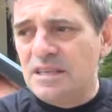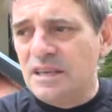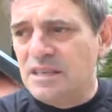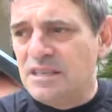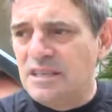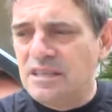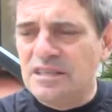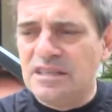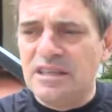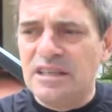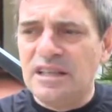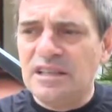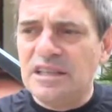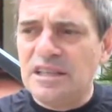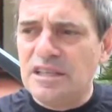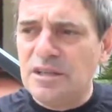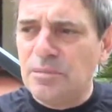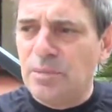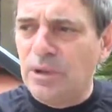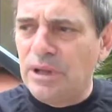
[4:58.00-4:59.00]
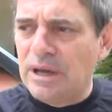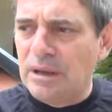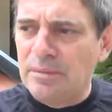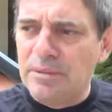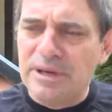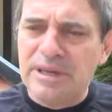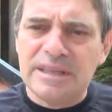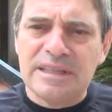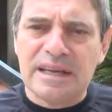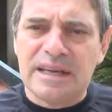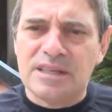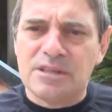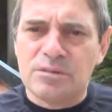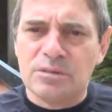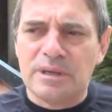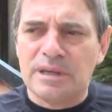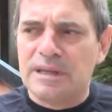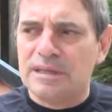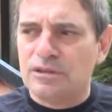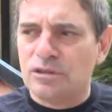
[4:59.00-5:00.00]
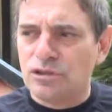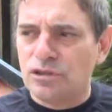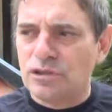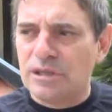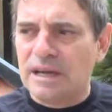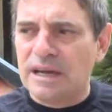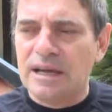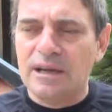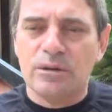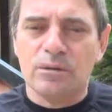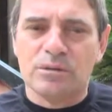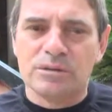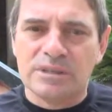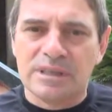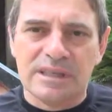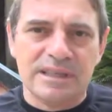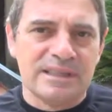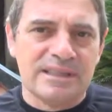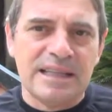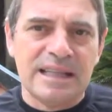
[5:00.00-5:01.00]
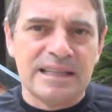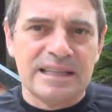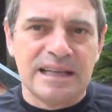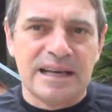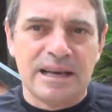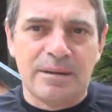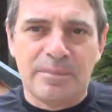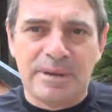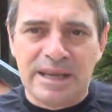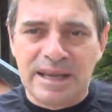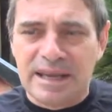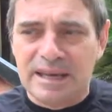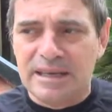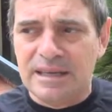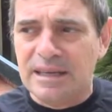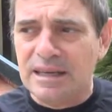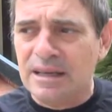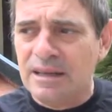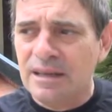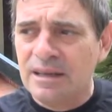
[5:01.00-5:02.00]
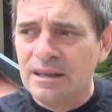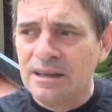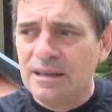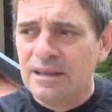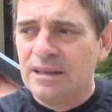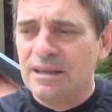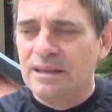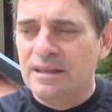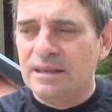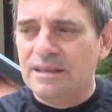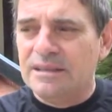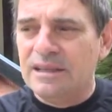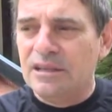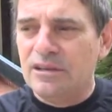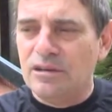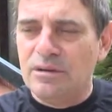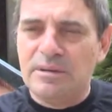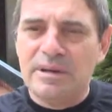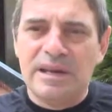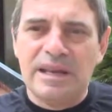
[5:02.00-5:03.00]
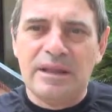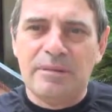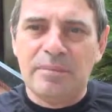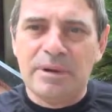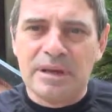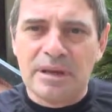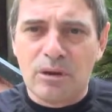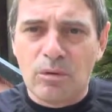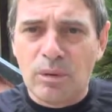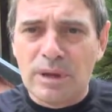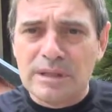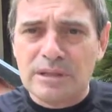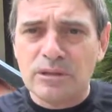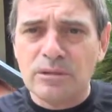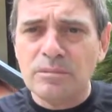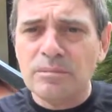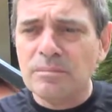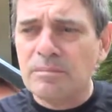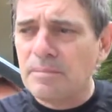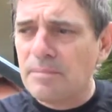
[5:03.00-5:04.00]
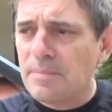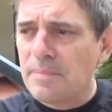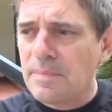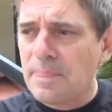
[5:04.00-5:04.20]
Sí, sí, sí, de este tipo de camioneta, que es una Toyota Hilux eh, estándar, la mecánica, este año había nada más que cuatro,